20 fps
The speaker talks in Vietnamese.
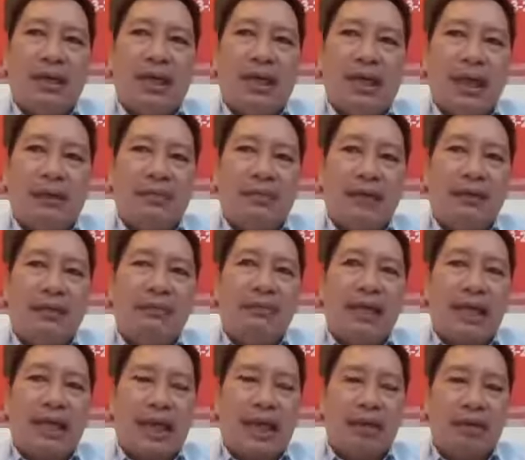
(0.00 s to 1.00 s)
à, mà chúng
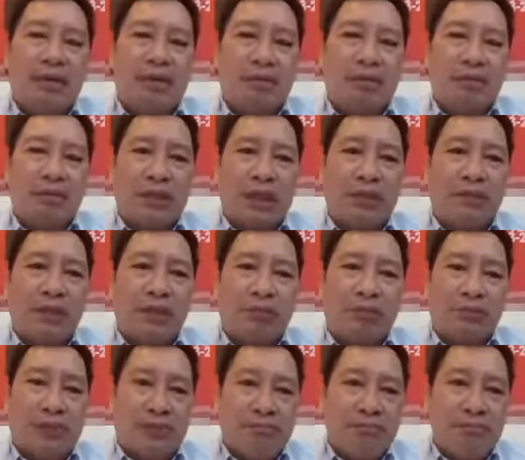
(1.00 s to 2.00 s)
ta cần dùng những cái
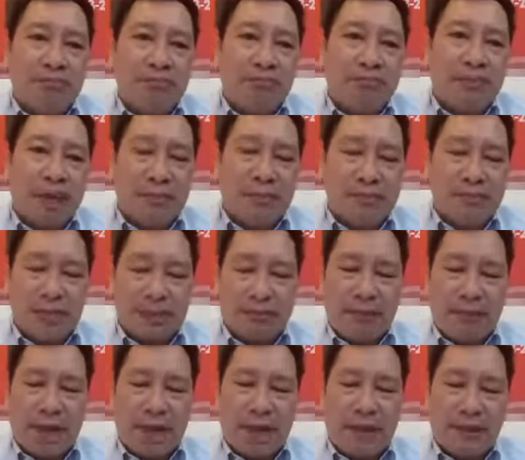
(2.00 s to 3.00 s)
bông tắm nó
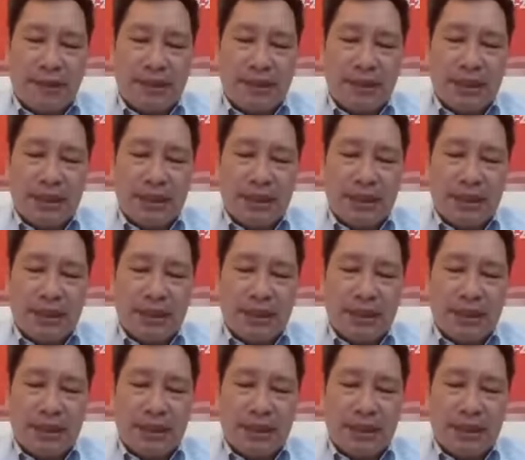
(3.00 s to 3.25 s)
mịn màng